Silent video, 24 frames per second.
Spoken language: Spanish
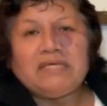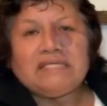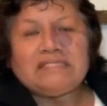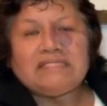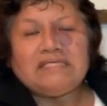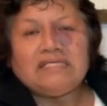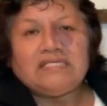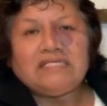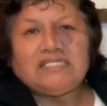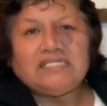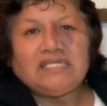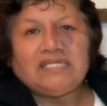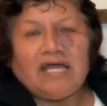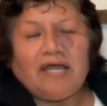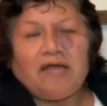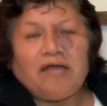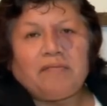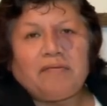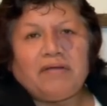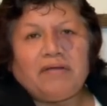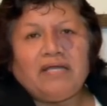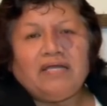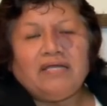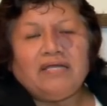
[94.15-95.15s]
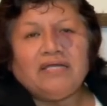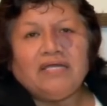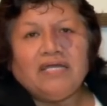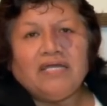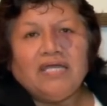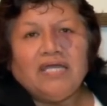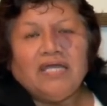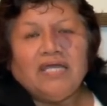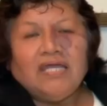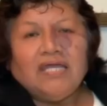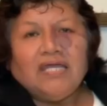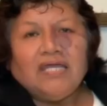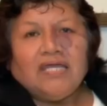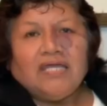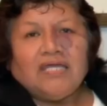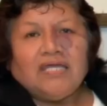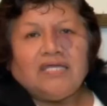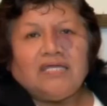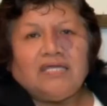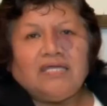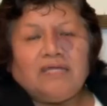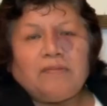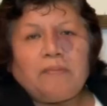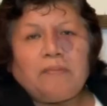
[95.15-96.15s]
acechaba
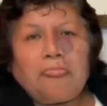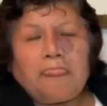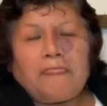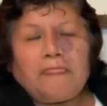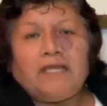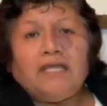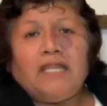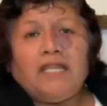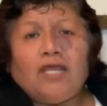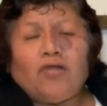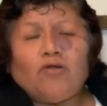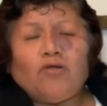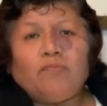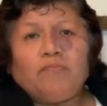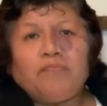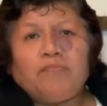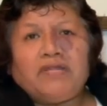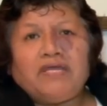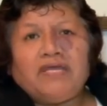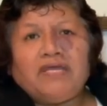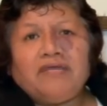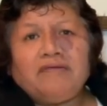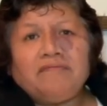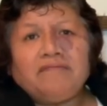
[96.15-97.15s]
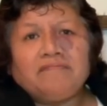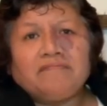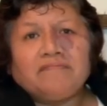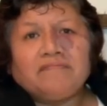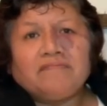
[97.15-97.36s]
y le compré.